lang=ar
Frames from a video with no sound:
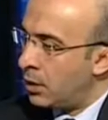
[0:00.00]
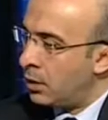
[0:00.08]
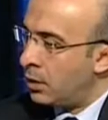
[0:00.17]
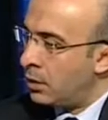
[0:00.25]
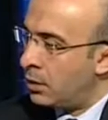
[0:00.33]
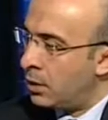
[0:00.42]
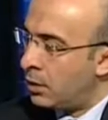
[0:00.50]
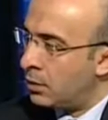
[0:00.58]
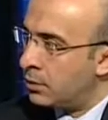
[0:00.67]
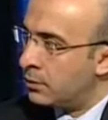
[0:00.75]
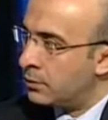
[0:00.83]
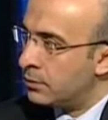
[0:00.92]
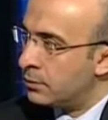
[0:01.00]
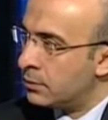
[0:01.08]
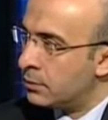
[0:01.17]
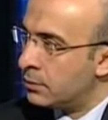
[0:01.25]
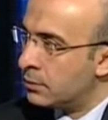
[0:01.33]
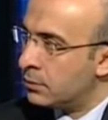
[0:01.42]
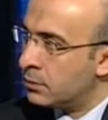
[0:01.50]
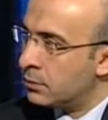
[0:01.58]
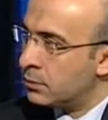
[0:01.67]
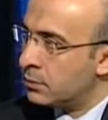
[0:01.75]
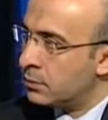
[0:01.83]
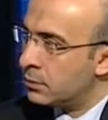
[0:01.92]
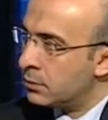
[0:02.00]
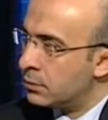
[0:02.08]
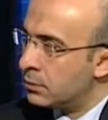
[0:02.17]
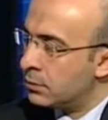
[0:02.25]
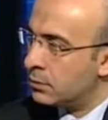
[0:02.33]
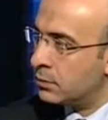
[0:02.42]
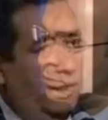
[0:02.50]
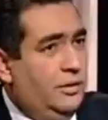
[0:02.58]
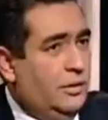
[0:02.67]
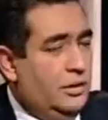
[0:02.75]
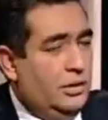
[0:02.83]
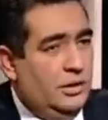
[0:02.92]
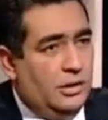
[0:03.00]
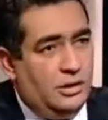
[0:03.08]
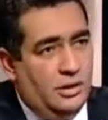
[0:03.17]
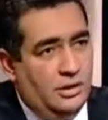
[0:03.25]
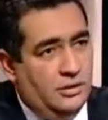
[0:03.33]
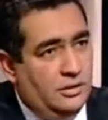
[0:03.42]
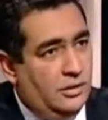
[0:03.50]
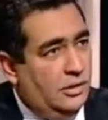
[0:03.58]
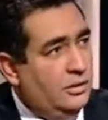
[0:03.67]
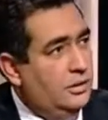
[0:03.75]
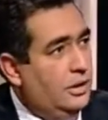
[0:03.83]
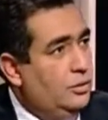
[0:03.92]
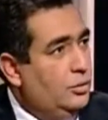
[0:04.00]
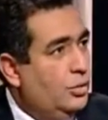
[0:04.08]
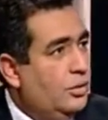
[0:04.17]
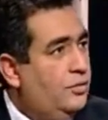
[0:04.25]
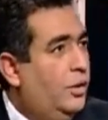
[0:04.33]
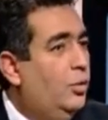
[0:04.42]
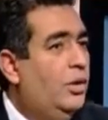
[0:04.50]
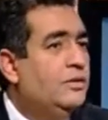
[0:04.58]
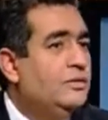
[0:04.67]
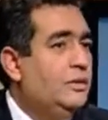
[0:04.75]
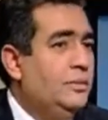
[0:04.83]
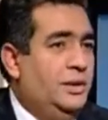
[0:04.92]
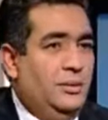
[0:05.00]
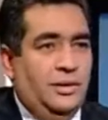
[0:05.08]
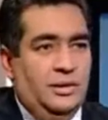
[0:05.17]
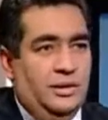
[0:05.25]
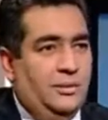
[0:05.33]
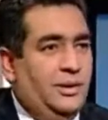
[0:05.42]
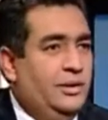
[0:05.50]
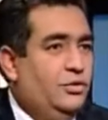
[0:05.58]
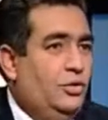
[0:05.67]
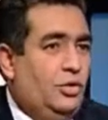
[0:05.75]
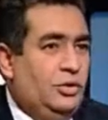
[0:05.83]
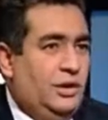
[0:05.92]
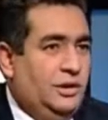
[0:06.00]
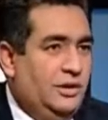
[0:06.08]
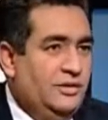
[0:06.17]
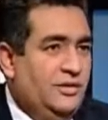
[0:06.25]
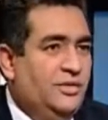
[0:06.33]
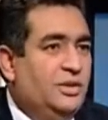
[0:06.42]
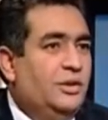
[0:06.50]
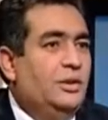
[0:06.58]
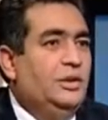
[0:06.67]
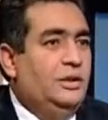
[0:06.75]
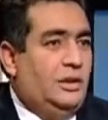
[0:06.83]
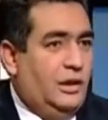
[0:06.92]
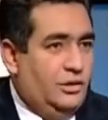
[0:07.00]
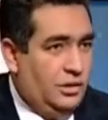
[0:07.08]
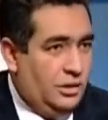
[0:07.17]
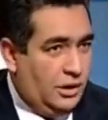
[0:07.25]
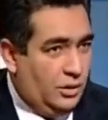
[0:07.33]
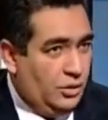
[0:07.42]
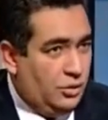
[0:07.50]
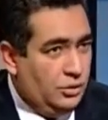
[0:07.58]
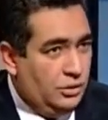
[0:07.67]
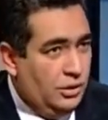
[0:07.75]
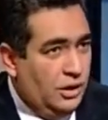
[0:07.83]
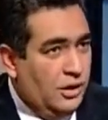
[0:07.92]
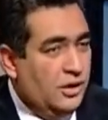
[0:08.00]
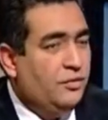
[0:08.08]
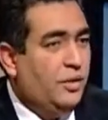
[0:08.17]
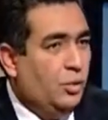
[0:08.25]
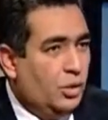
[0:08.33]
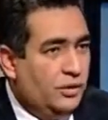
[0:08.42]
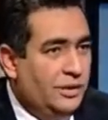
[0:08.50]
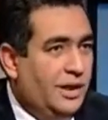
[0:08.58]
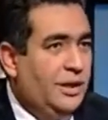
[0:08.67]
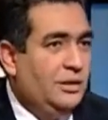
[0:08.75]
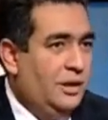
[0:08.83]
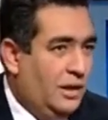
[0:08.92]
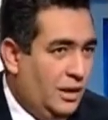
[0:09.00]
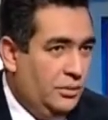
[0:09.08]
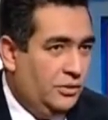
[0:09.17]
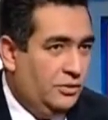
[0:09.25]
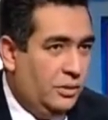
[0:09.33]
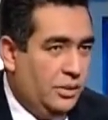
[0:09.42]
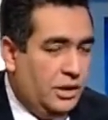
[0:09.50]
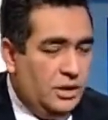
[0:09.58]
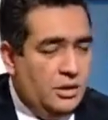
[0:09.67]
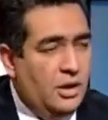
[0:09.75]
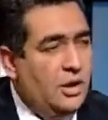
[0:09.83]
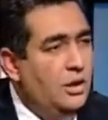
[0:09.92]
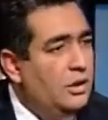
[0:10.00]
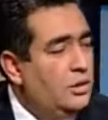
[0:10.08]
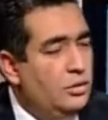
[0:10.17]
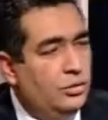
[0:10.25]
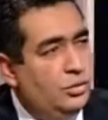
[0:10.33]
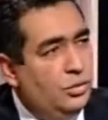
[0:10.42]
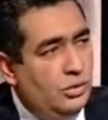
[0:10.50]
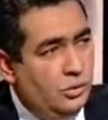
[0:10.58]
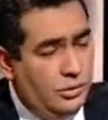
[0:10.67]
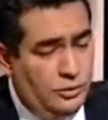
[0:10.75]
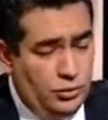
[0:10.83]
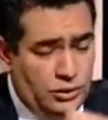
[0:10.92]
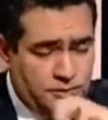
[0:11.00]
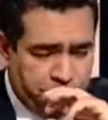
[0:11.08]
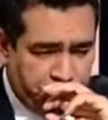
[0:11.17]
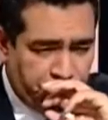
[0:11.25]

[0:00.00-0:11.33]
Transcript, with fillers: في, في مجلس الشعب قال يعني انه اعلن الراجل اقاله آه، اتحاد الكوره فهو اصلا احنا ما احنا ما لحقناش نقعد يعني احنا لسه في الطريق عشان هنقعد فورا ده, ده الخميس صباحا كان الدكتور الجنزوري